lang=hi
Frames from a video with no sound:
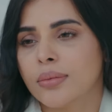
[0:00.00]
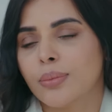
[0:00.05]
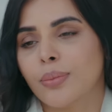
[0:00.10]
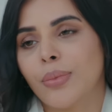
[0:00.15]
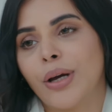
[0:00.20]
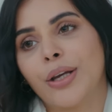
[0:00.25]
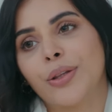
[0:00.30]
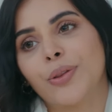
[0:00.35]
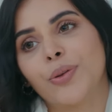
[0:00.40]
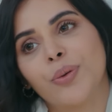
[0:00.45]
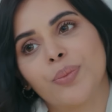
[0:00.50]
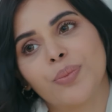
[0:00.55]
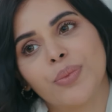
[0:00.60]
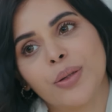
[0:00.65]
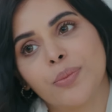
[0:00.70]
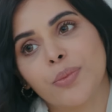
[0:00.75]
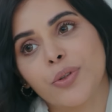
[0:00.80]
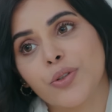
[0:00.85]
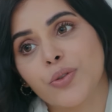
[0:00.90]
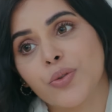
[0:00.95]
माएँ तो अपने
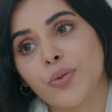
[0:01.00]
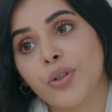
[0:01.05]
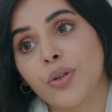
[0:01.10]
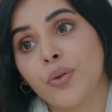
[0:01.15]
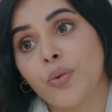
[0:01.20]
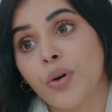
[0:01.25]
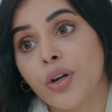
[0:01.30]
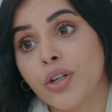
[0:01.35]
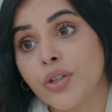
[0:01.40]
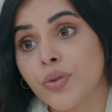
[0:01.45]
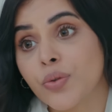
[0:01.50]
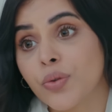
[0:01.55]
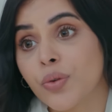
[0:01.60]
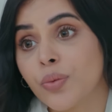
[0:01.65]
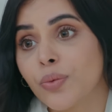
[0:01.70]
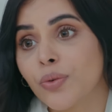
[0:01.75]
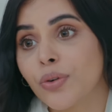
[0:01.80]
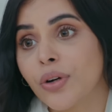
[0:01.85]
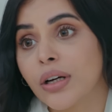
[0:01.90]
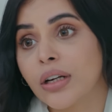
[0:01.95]
बच्चों की ख्वाहिशों को
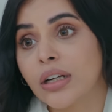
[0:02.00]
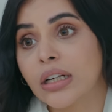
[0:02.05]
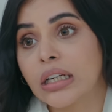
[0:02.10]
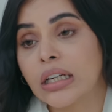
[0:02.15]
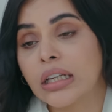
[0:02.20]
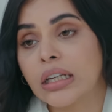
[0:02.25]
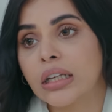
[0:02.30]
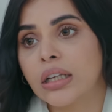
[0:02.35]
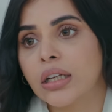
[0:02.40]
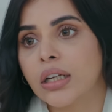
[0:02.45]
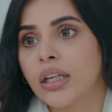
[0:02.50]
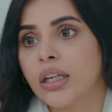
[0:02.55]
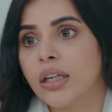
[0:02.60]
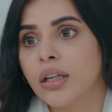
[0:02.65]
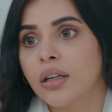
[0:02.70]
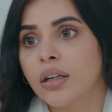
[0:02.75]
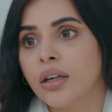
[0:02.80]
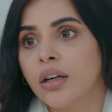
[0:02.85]
पूरा करने के लिए